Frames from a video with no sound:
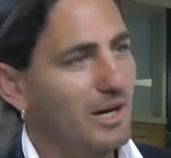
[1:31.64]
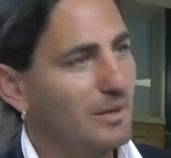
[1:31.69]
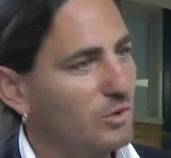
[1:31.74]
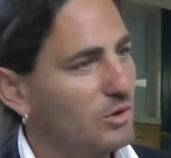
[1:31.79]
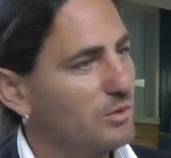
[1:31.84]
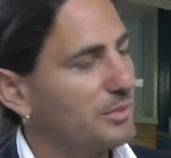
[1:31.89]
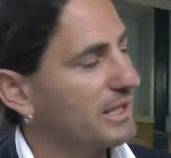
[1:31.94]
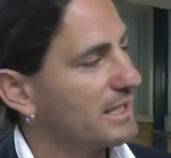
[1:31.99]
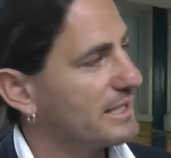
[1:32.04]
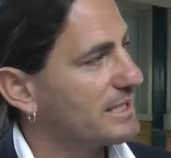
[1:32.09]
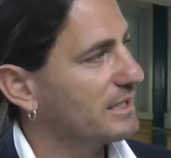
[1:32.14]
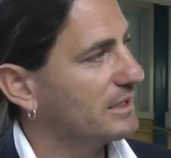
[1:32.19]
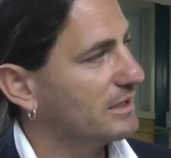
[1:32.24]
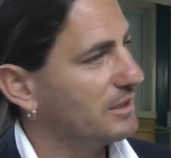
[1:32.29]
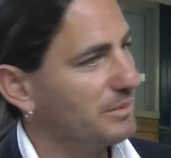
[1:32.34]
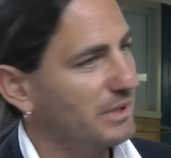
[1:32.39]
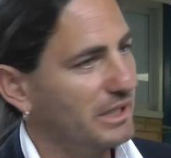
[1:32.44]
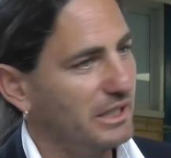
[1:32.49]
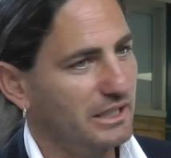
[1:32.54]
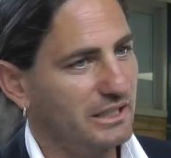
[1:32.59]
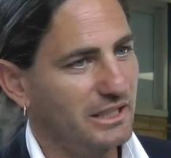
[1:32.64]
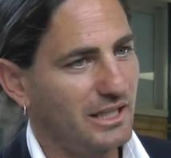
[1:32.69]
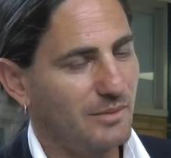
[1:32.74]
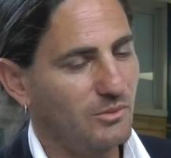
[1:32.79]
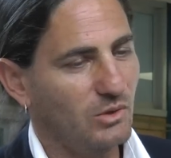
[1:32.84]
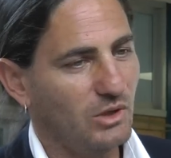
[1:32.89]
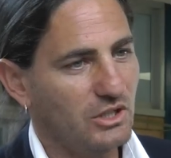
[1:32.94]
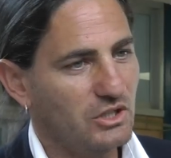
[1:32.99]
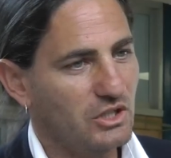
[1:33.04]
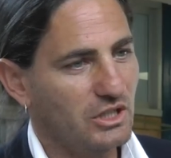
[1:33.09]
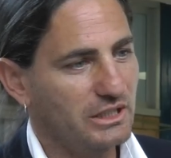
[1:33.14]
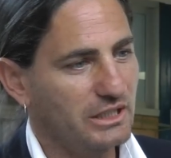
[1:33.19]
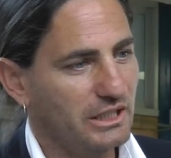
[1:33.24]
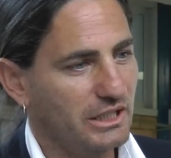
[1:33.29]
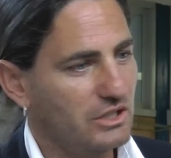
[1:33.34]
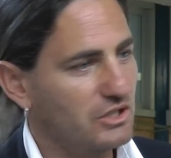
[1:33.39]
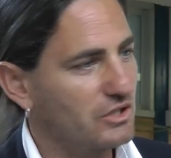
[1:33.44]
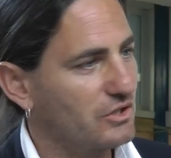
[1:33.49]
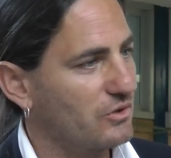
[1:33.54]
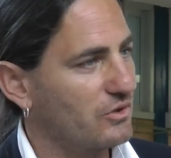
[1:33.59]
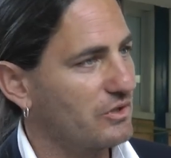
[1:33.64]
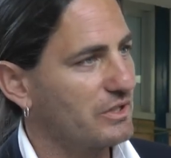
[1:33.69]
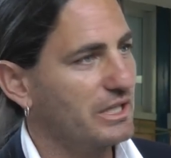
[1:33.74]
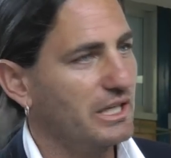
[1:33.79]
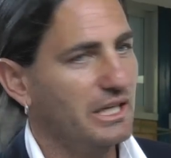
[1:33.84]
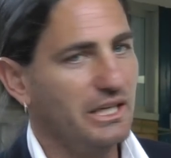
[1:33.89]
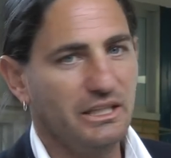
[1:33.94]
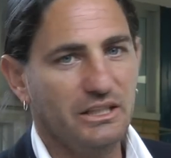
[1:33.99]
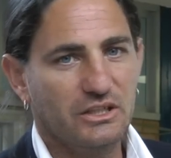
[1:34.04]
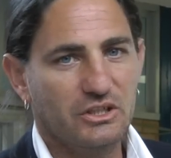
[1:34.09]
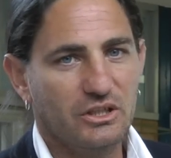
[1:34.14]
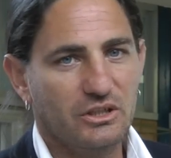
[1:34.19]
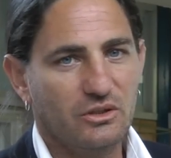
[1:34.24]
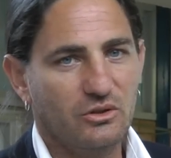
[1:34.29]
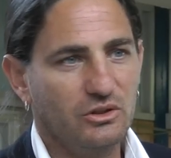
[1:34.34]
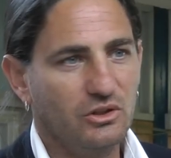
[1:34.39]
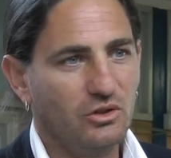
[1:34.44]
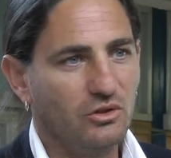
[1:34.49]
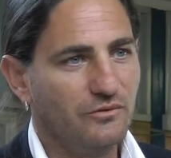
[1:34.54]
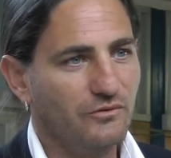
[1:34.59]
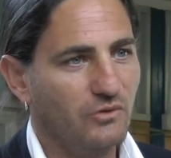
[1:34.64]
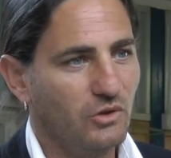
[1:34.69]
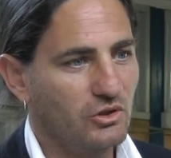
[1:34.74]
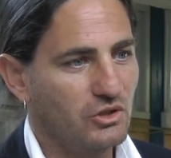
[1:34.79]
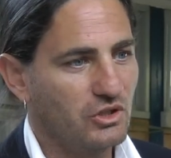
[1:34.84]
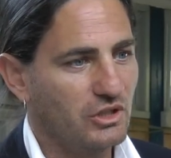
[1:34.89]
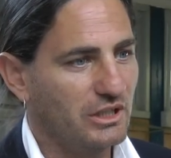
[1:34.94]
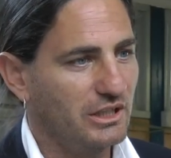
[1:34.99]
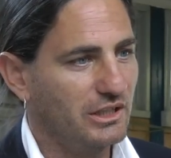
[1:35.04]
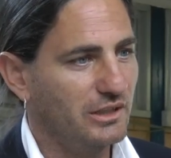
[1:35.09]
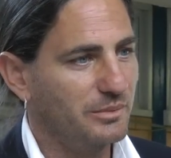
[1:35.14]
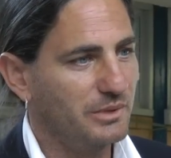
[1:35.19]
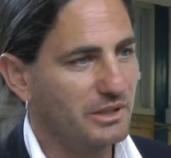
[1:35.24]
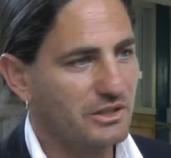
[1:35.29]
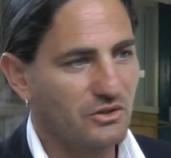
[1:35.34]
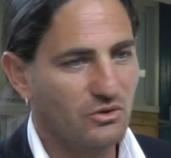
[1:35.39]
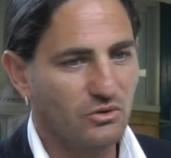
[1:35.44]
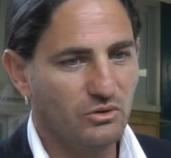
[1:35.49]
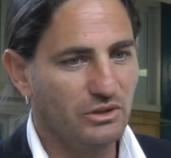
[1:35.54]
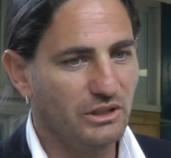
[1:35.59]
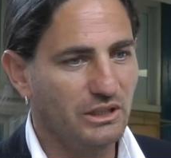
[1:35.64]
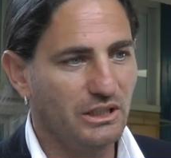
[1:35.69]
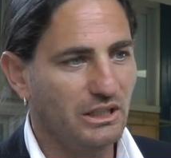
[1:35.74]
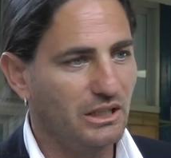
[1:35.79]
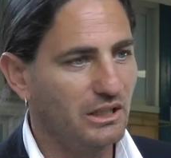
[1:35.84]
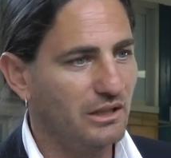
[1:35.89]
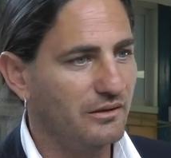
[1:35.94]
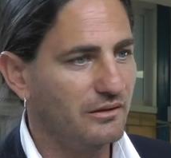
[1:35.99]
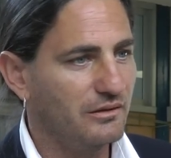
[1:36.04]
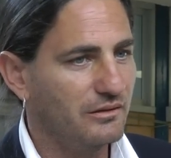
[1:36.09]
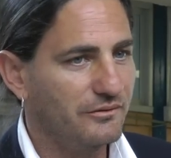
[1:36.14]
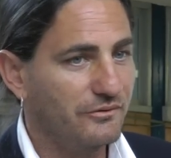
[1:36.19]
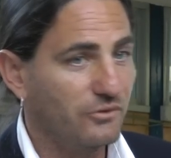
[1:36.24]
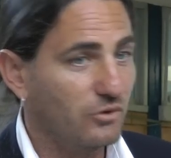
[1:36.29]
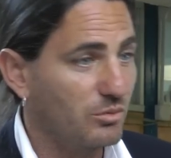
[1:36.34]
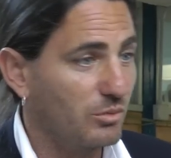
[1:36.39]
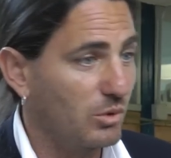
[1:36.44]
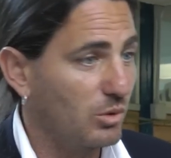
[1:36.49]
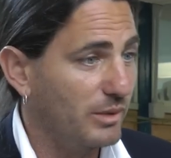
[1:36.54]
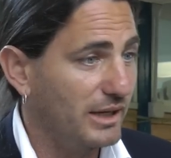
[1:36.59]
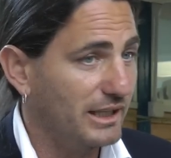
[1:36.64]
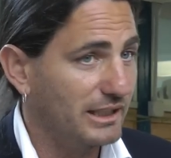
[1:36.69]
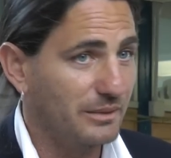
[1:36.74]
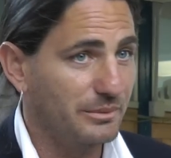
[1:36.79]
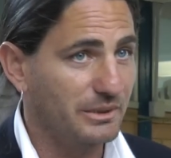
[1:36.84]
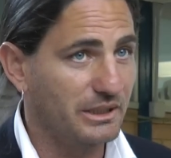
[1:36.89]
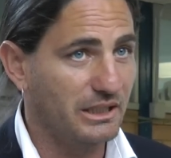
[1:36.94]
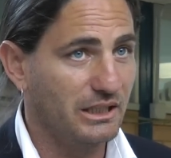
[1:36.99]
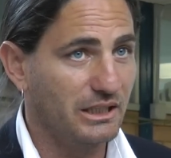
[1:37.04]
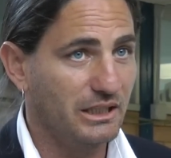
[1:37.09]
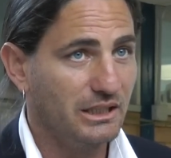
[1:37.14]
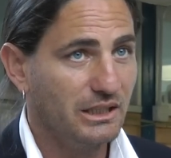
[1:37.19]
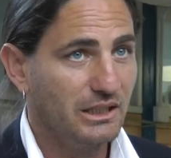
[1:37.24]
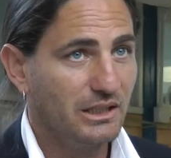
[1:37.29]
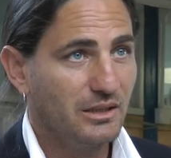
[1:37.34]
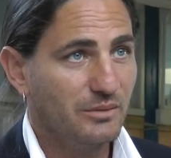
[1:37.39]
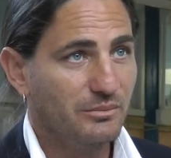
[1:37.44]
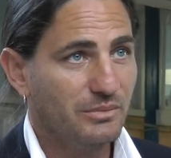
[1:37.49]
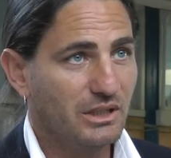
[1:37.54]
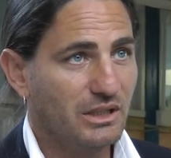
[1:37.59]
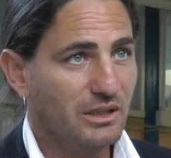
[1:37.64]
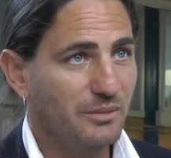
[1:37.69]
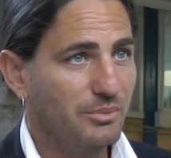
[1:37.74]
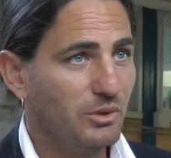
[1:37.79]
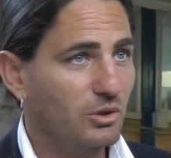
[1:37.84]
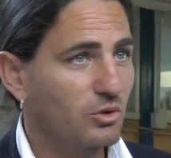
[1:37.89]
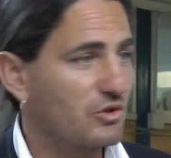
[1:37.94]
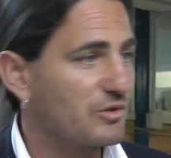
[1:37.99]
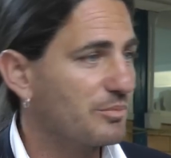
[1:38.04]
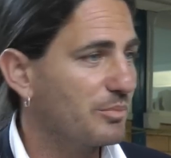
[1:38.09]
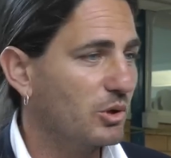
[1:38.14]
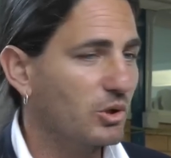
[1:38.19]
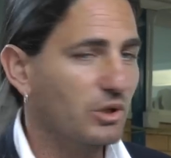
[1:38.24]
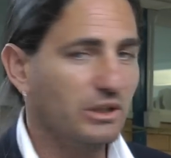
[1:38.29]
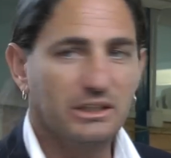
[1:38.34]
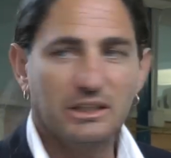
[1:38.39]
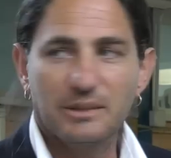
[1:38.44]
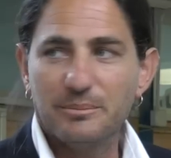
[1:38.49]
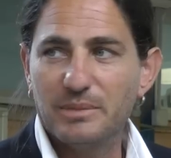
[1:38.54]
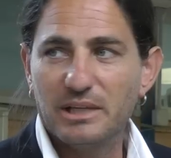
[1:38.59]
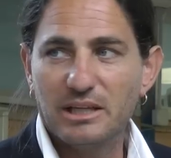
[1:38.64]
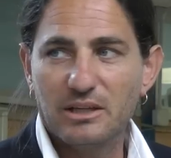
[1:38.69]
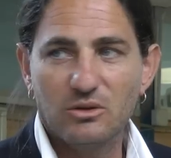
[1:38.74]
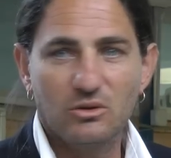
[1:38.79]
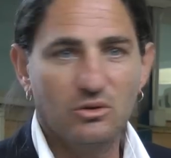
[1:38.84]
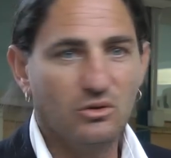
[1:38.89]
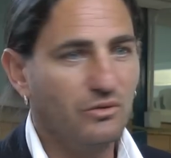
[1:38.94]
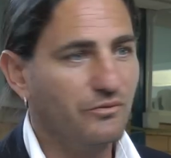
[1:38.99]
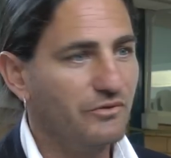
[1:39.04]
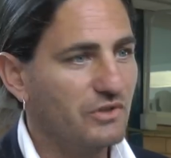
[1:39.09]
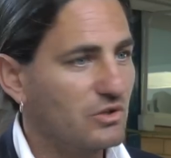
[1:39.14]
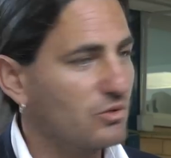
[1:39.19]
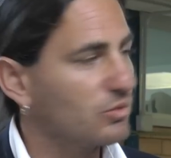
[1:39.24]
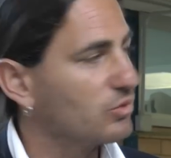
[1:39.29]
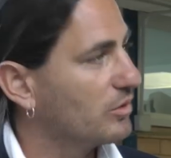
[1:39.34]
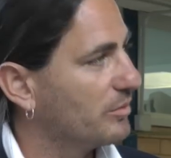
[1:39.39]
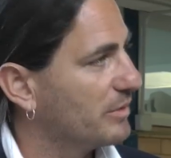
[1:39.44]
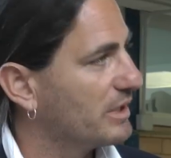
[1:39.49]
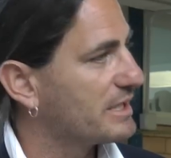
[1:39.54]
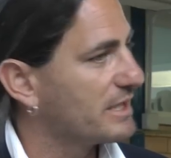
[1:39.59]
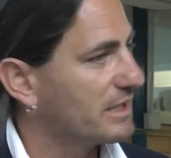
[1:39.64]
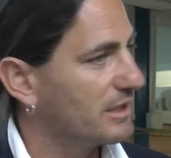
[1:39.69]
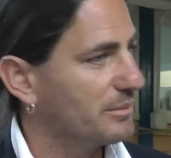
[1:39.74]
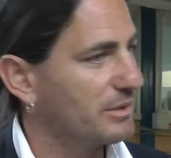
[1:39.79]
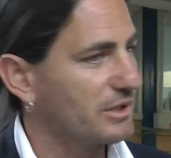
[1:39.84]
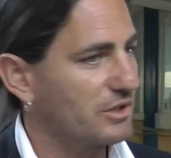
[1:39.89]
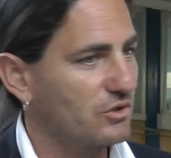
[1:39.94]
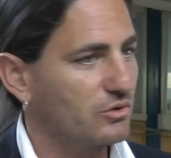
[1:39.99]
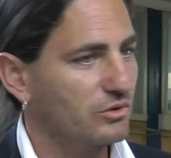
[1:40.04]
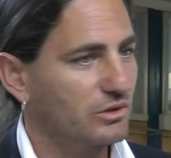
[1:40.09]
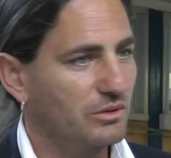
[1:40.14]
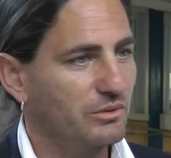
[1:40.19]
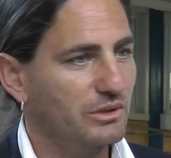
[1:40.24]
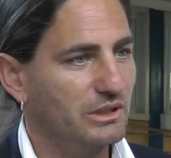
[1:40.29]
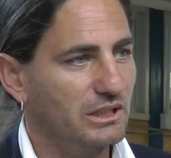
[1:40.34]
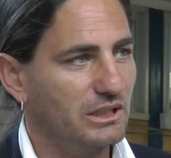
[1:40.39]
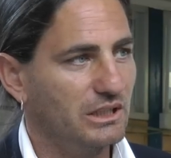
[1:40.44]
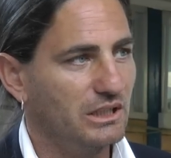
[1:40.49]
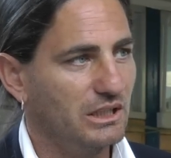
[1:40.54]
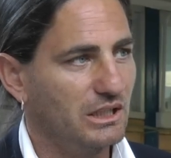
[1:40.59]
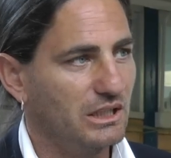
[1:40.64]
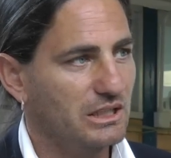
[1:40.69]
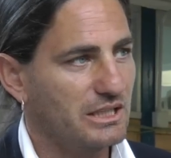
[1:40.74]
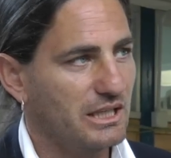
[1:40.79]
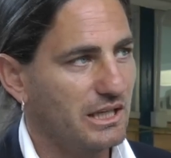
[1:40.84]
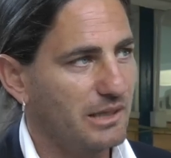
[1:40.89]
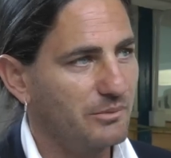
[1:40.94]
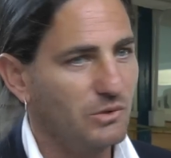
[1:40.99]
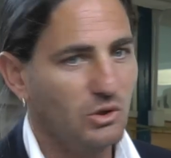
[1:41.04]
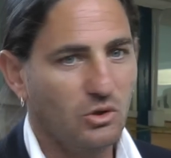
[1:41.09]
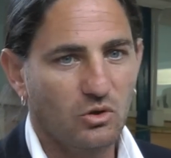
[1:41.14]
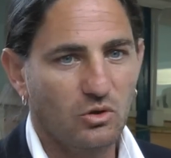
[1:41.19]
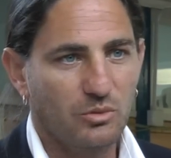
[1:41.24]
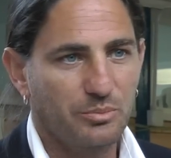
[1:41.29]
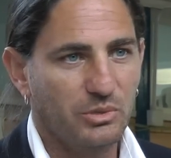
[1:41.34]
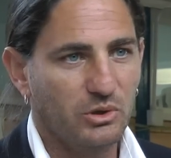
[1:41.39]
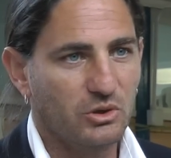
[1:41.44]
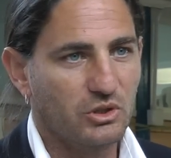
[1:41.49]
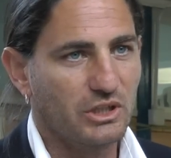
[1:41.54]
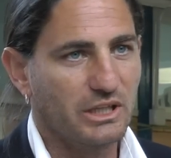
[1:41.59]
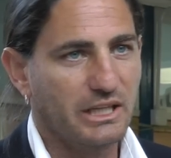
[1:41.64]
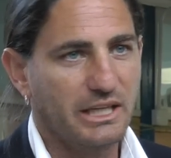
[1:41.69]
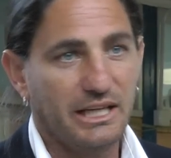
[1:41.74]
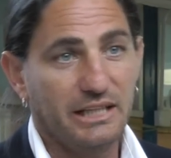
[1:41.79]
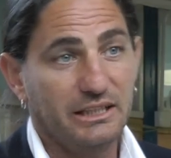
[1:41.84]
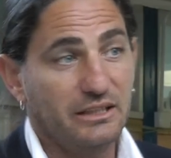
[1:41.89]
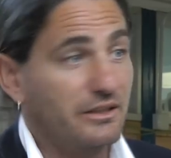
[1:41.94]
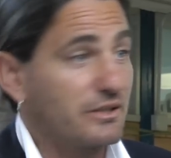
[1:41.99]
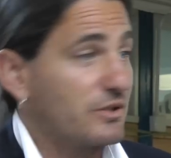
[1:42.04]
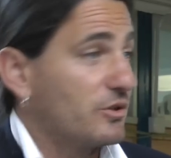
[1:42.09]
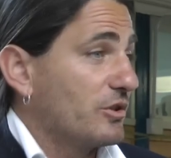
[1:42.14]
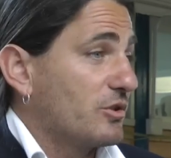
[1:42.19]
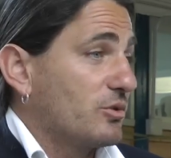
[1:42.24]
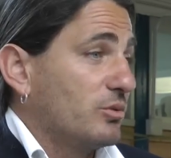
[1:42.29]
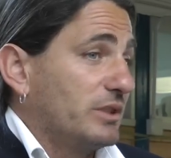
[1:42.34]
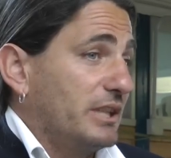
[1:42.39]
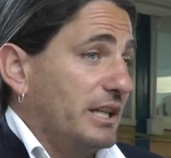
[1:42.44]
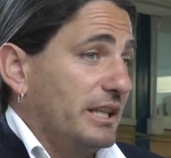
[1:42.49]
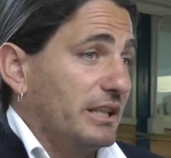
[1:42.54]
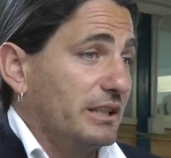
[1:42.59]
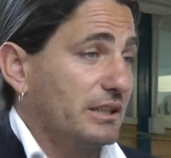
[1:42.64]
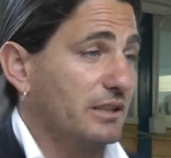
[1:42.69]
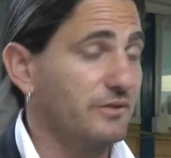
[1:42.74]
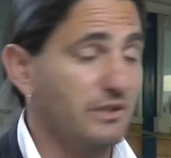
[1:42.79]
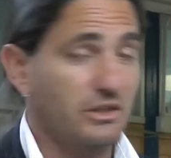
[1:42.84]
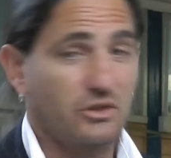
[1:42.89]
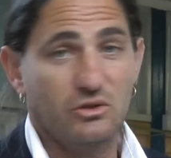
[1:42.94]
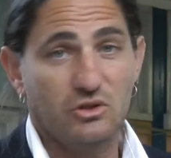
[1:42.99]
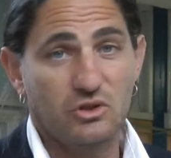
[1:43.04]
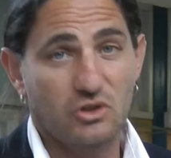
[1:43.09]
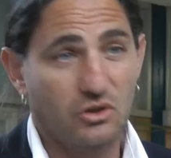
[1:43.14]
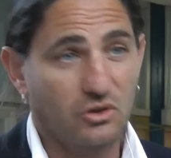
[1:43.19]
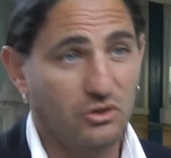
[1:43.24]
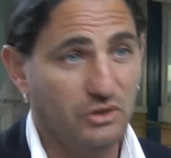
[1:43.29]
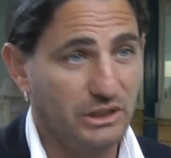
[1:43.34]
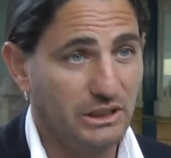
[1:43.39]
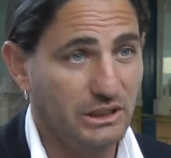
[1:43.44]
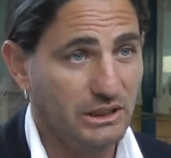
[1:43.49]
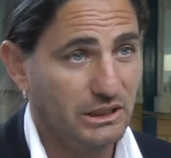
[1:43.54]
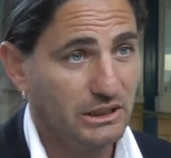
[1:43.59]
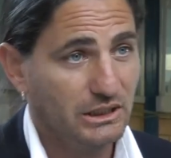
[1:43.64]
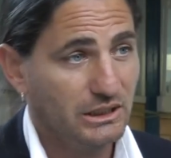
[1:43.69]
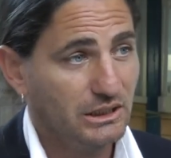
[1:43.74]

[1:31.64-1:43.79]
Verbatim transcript: amo i palazzetti pieni, amo la gente che ci sostiene, cerco di coinvolgere le persone in forma umana perché, perché poi lo sport è bello vissuto in mezzo alle persone, quindi sarà mio compito cercare attraverso i risultati, attraverso il gioco di